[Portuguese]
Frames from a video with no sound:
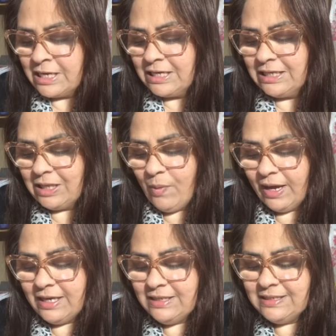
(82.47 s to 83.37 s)
Então
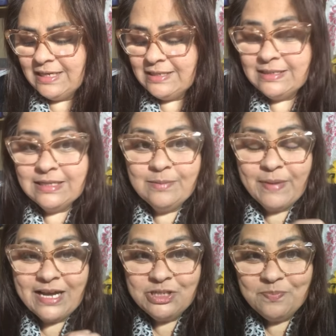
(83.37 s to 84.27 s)
aqui diz assim:
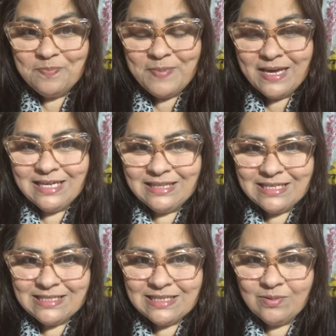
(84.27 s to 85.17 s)
preste bem
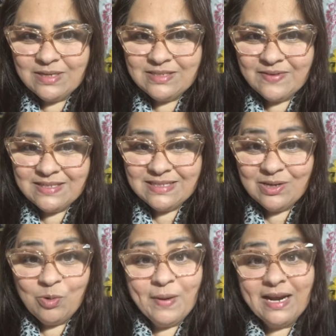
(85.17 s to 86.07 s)
atenção nesse
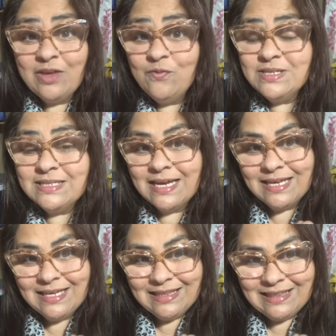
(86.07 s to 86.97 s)
versículo para que você
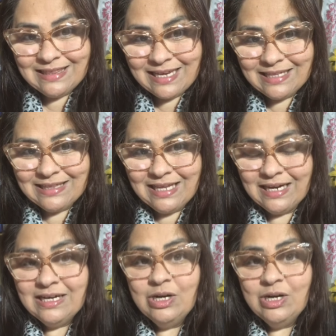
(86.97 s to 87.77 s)
entenda